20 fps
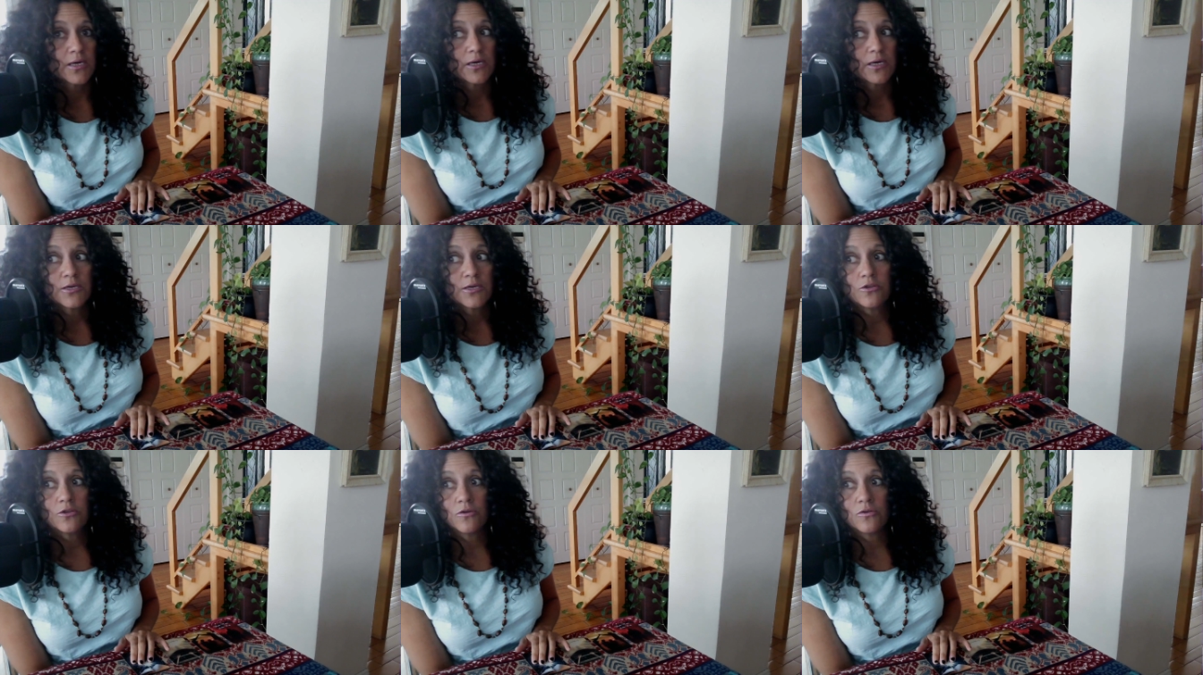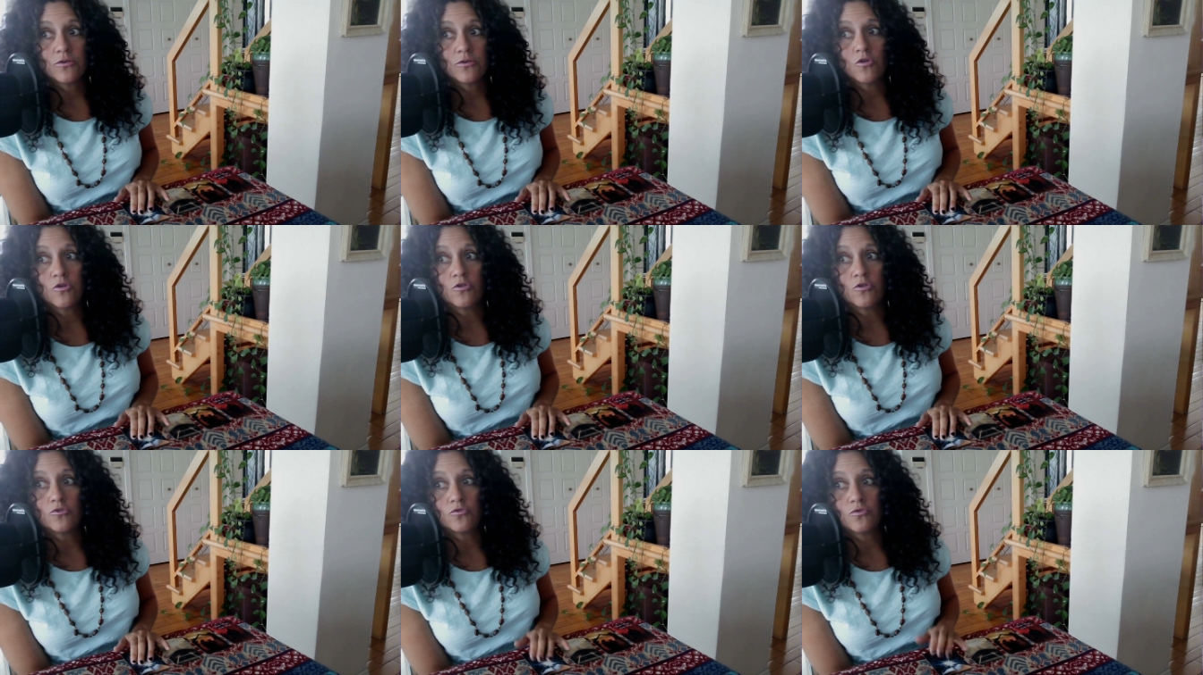Donc,
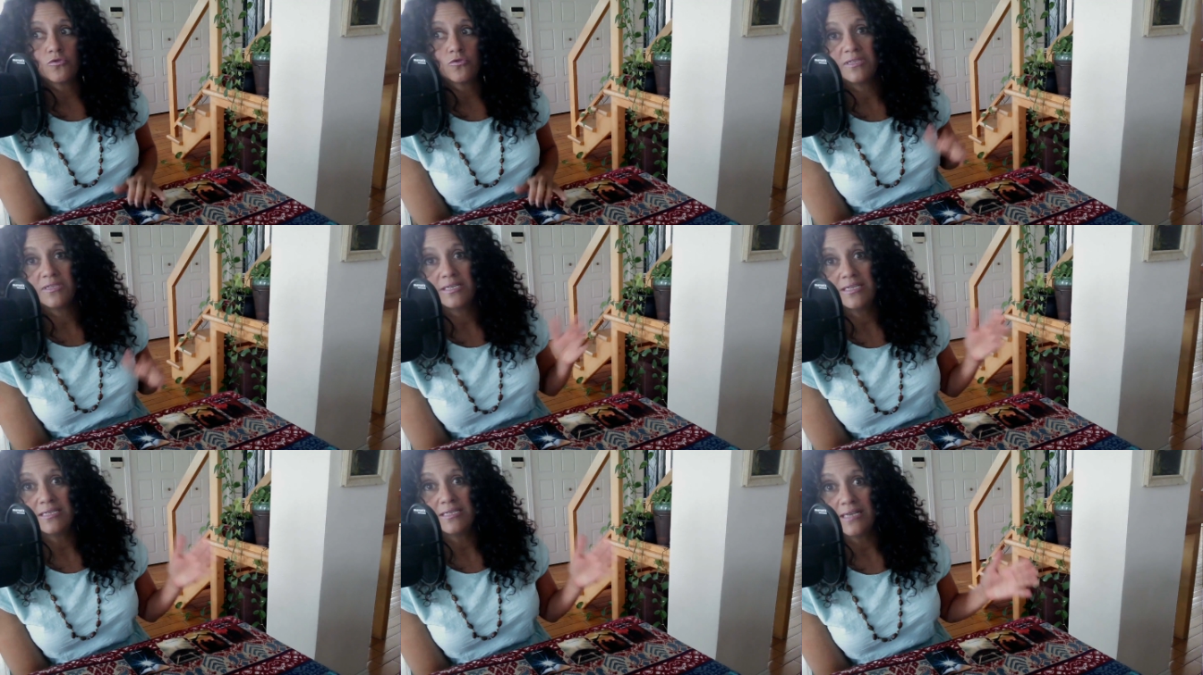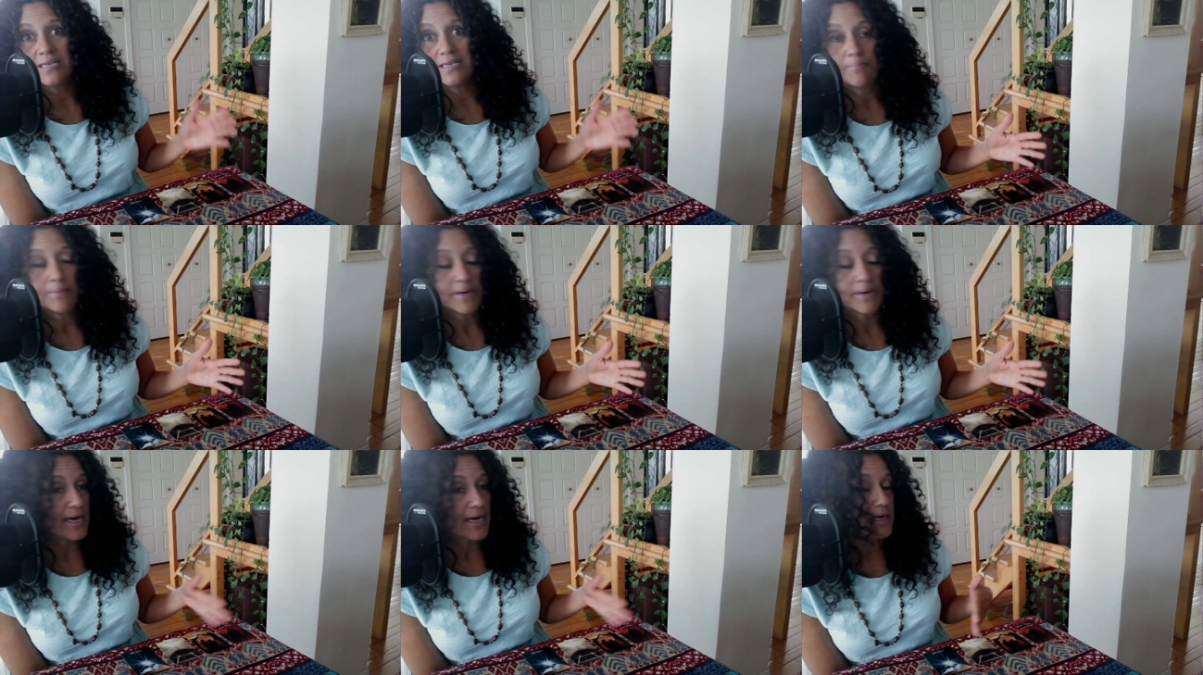on doit
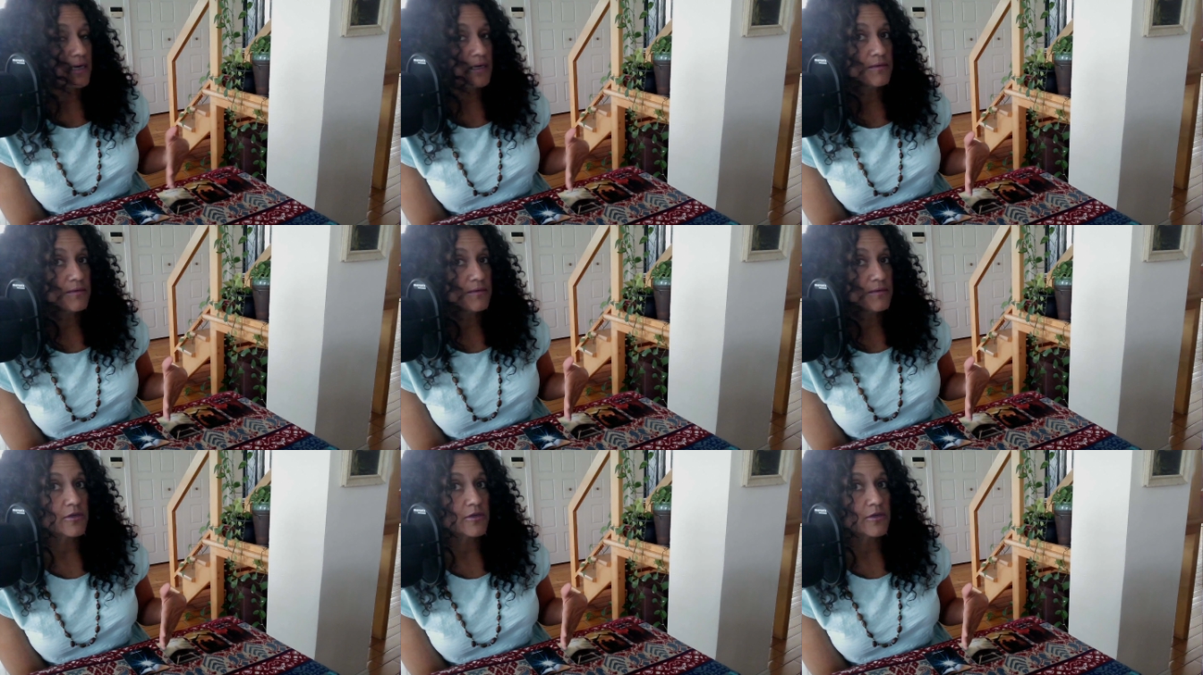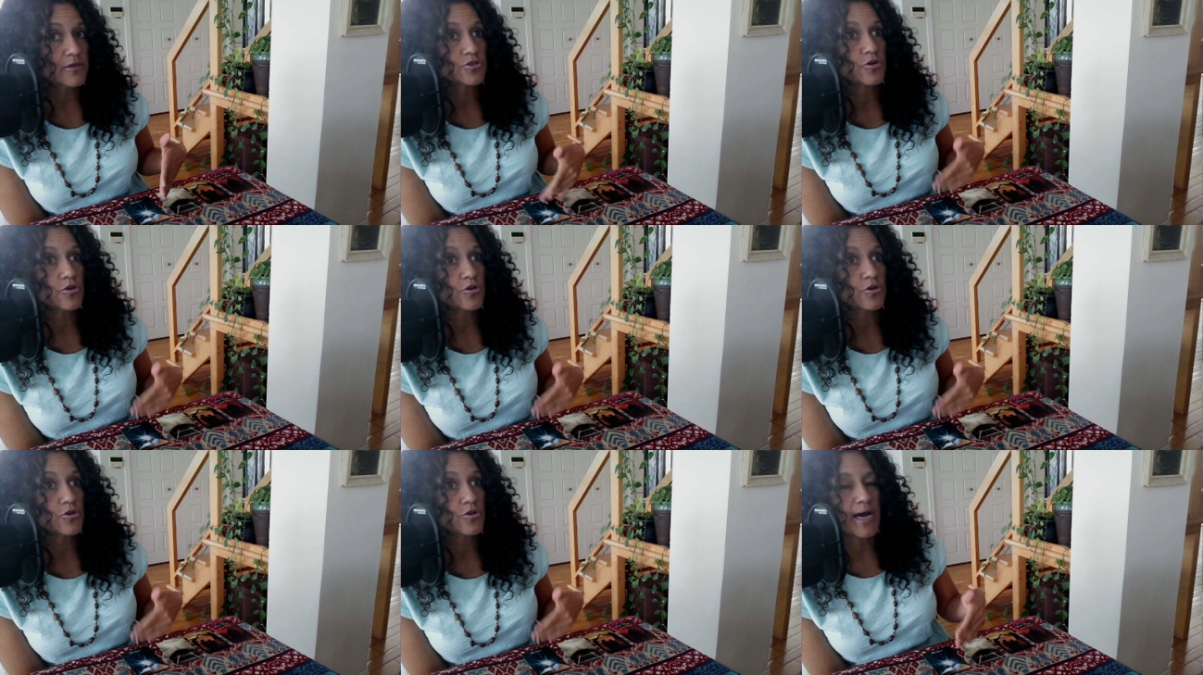désapprendre ce qu'on a